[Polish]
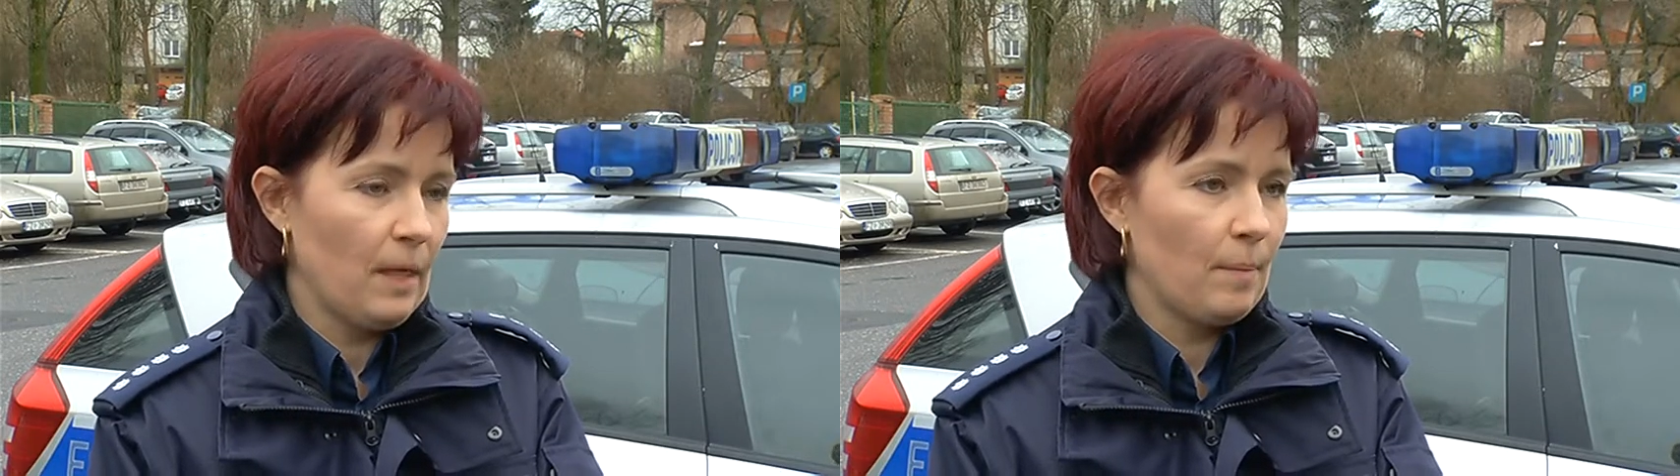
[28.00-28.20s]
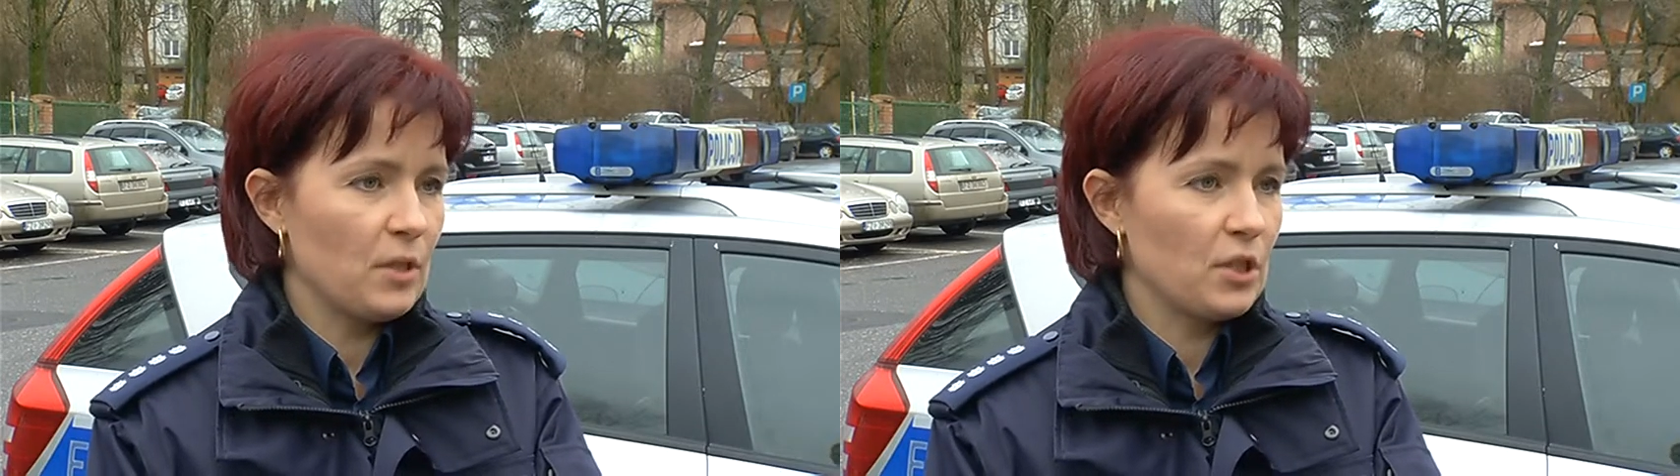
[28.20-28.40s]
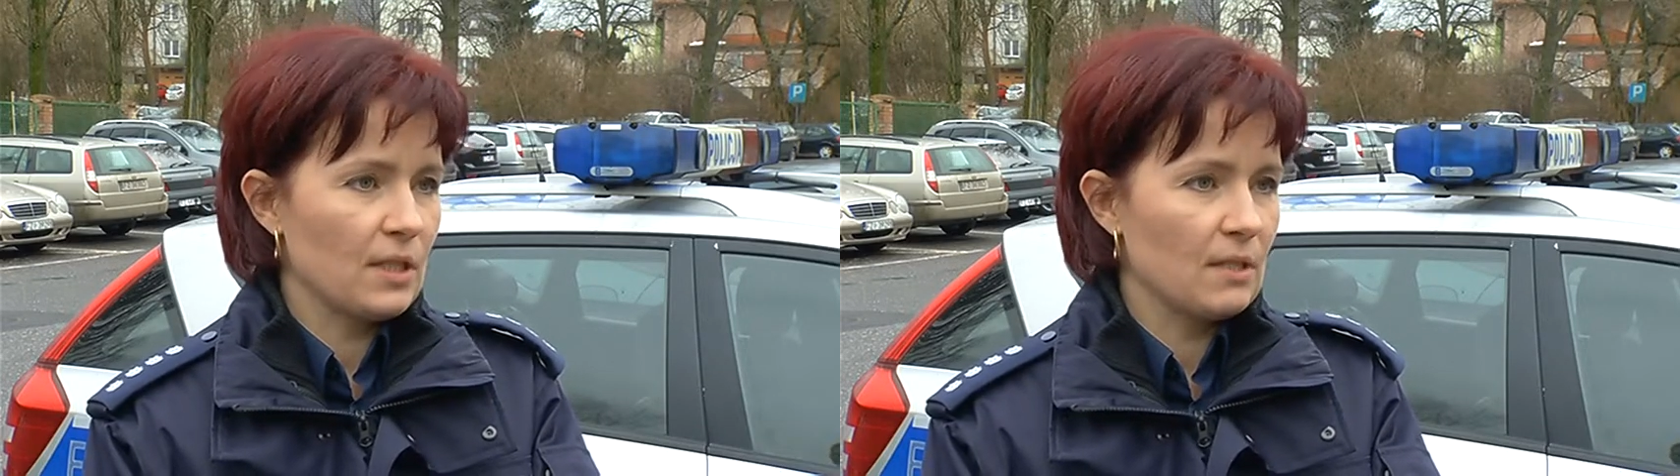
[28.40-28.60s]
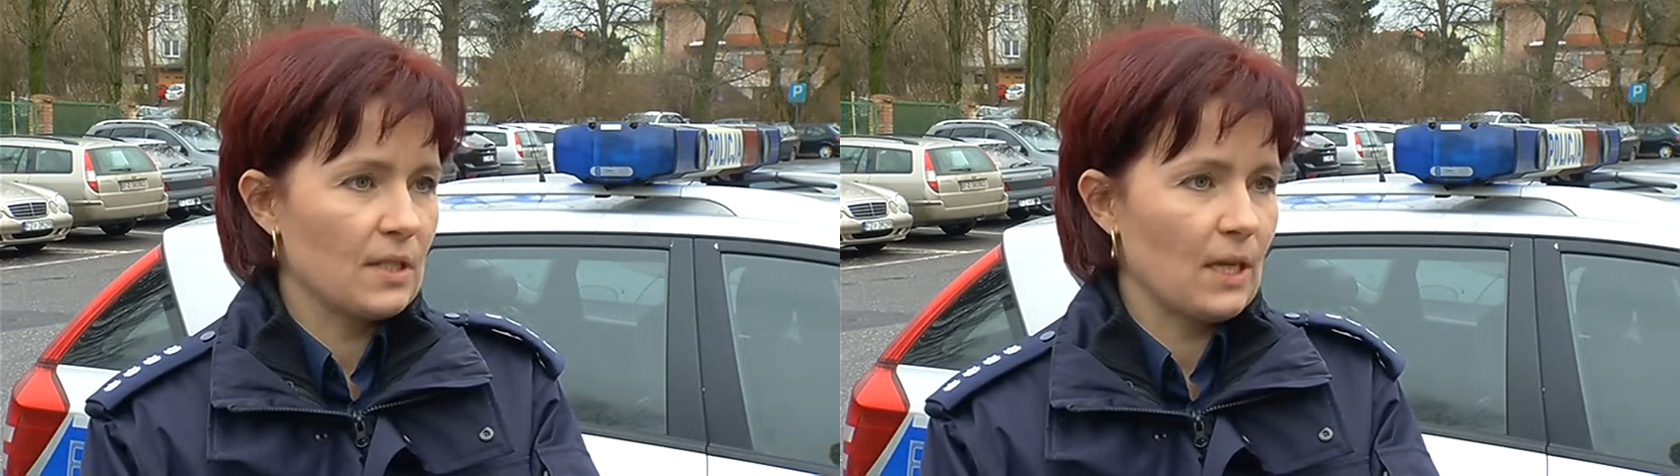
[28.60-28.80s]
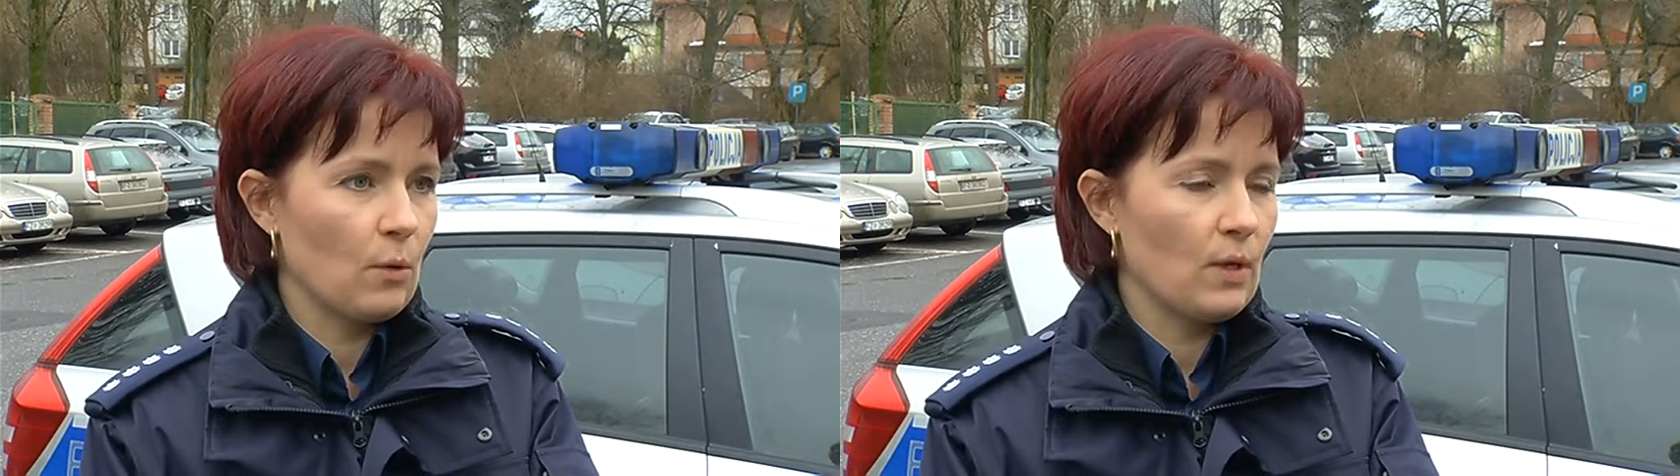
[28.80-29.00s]
Mężczyzna
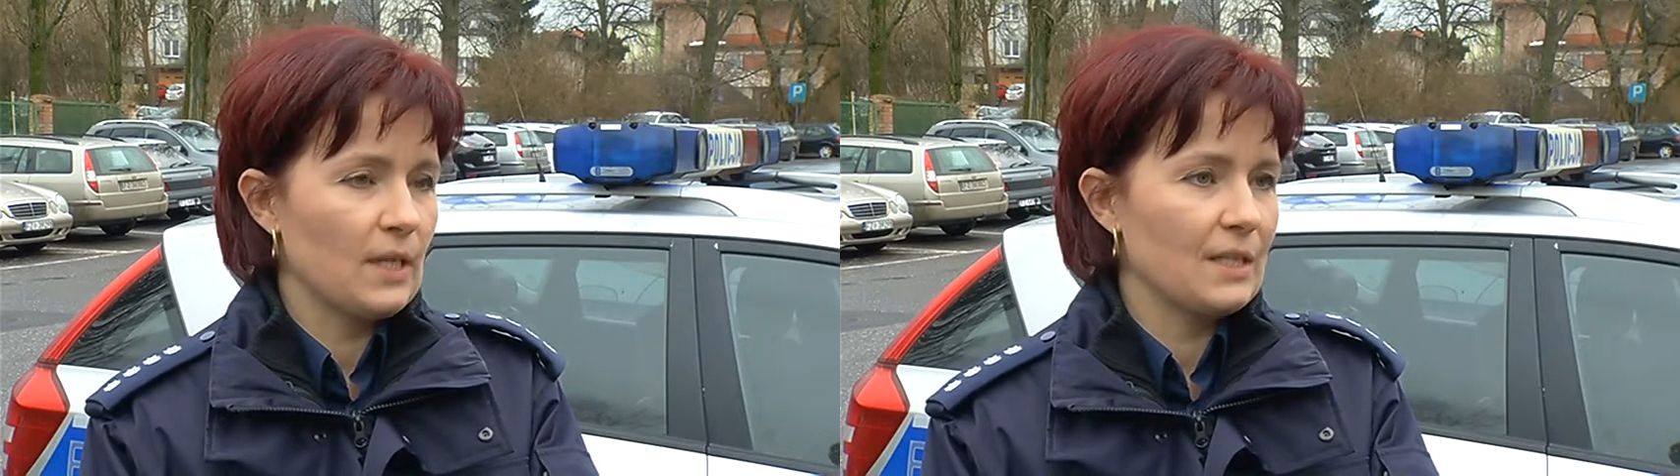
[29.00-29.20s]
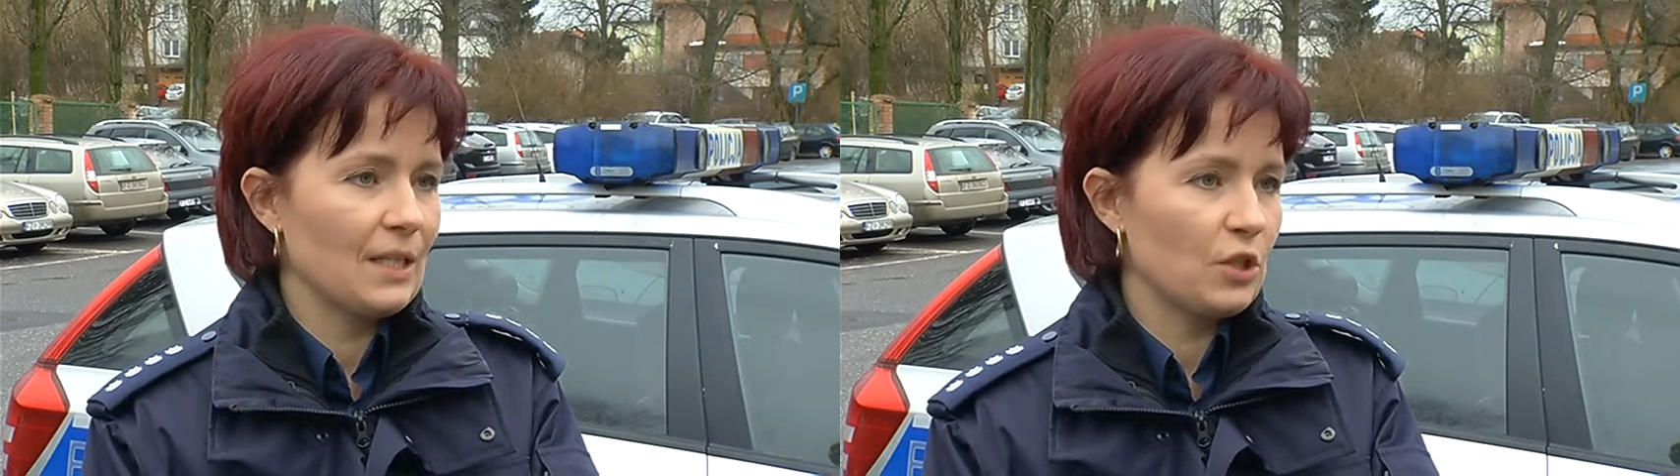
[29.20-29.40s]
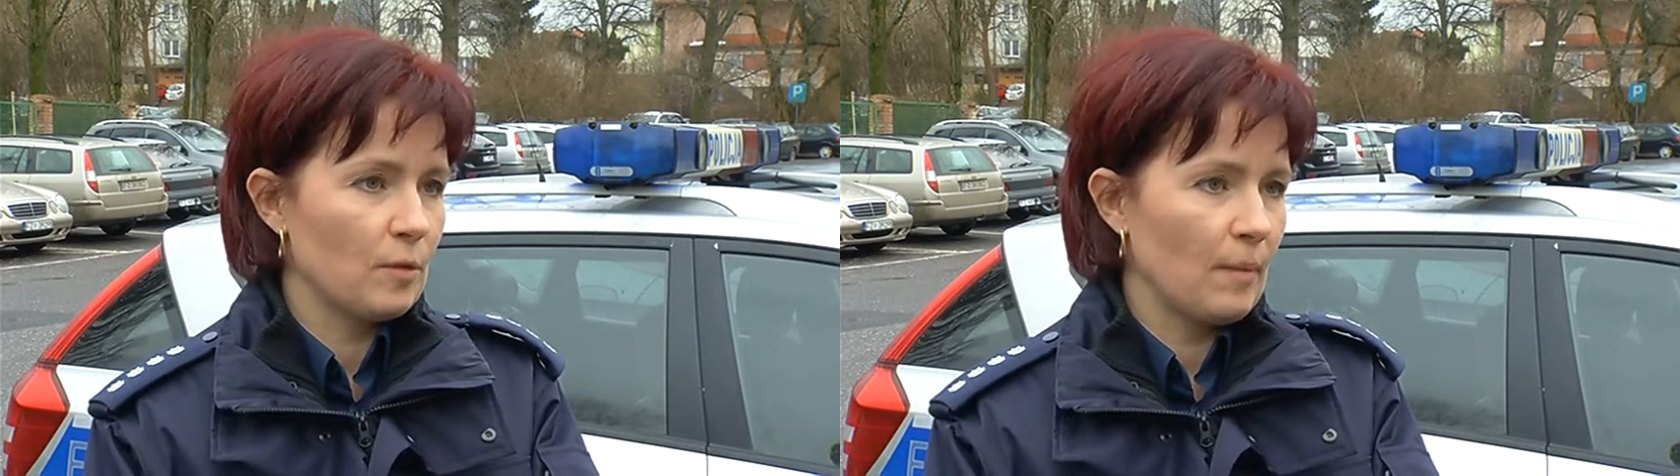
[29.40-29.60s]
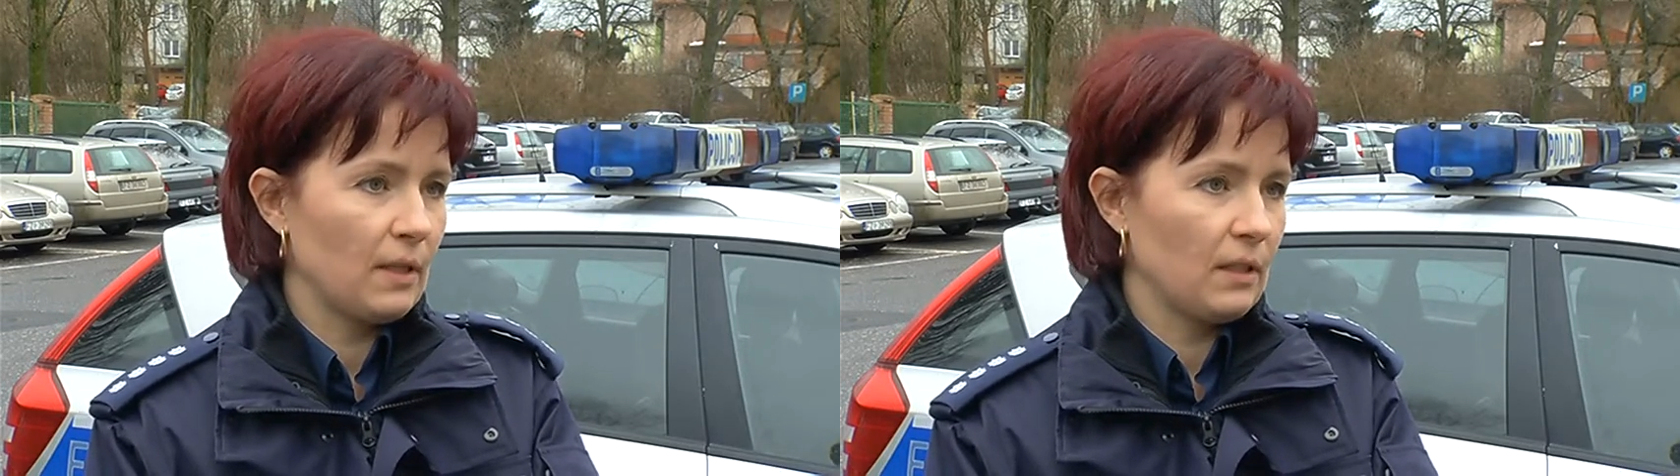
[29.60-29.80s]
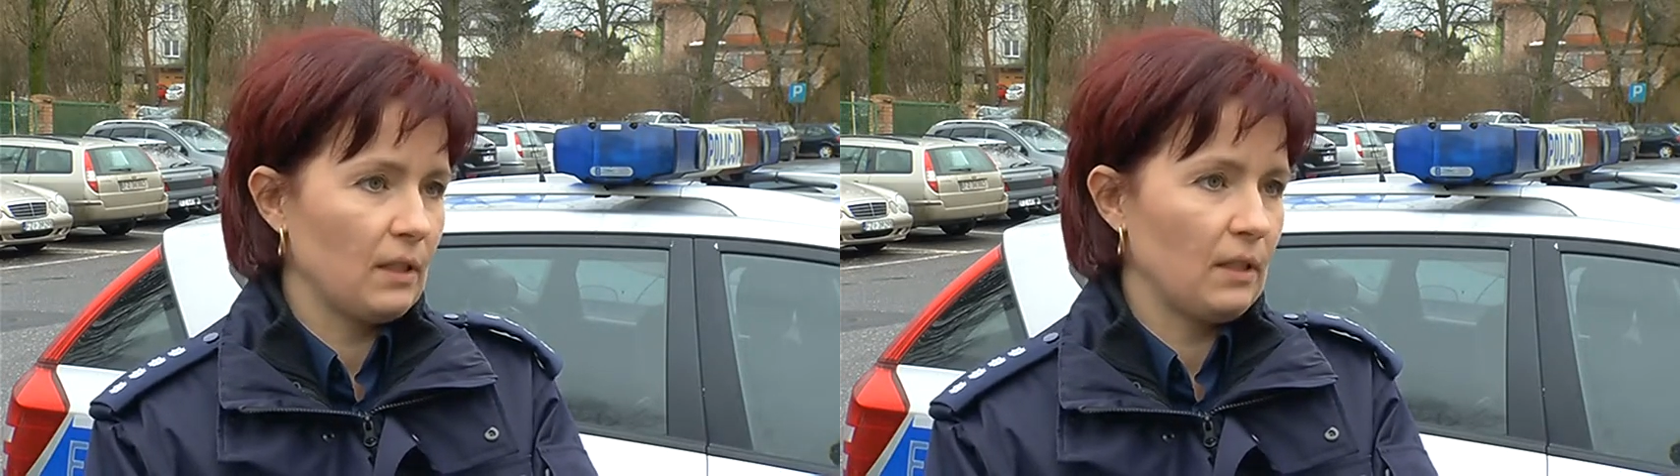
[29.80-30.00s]
został e,
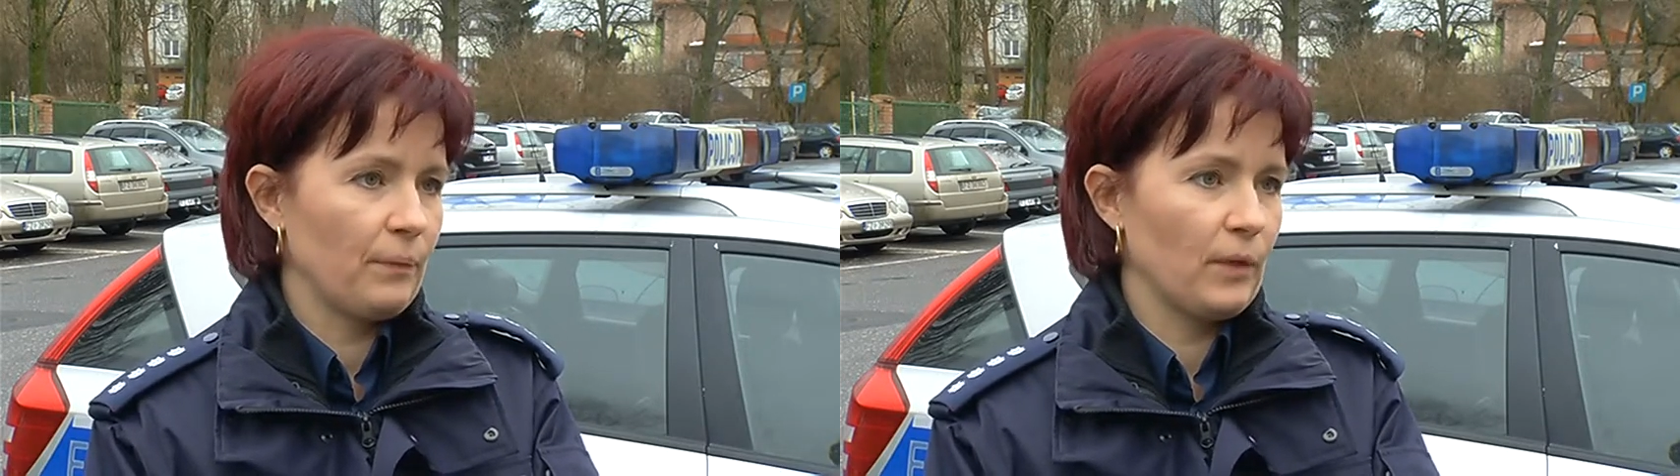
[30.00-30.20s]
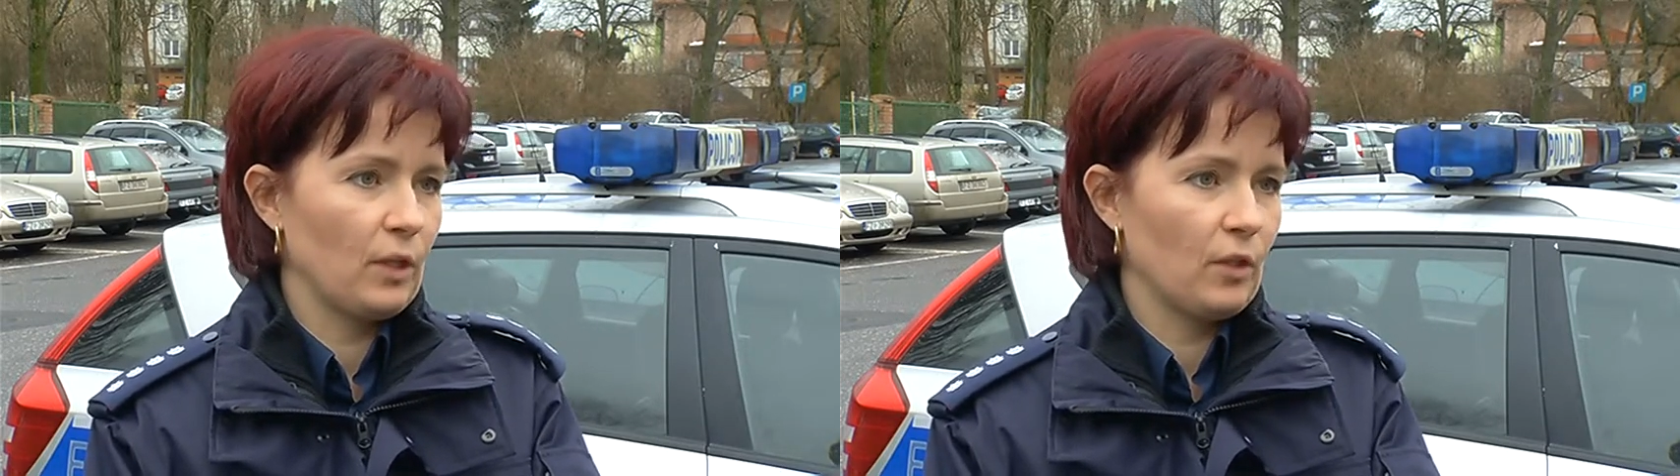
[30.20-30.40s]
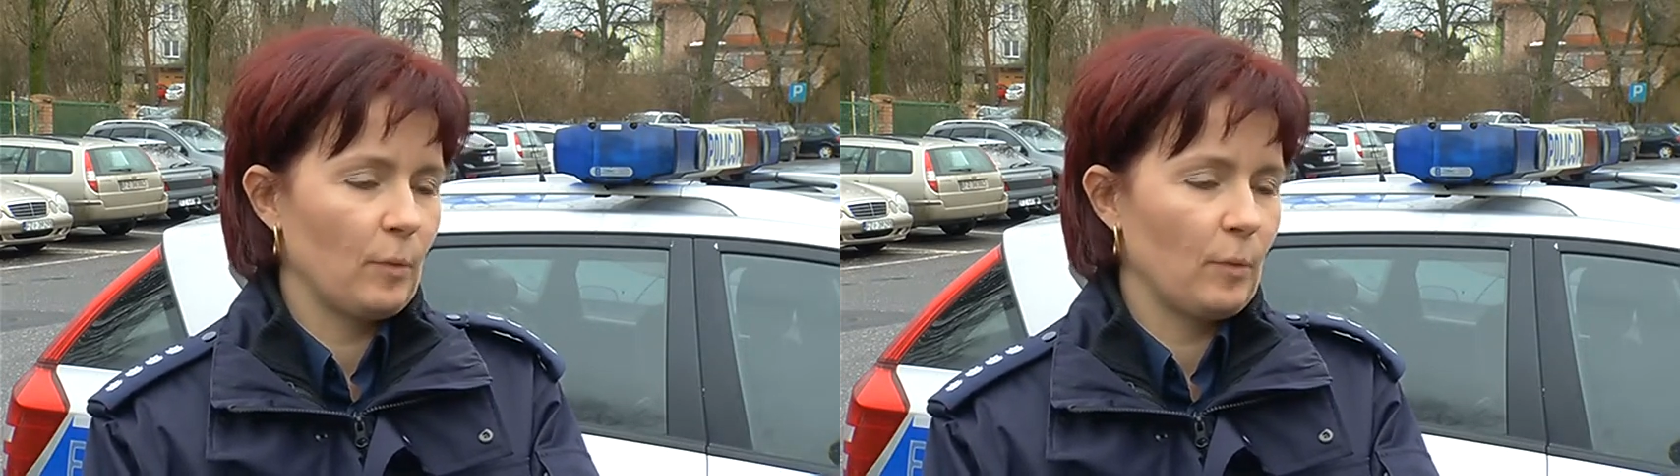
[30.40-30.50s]
zatrzymany E,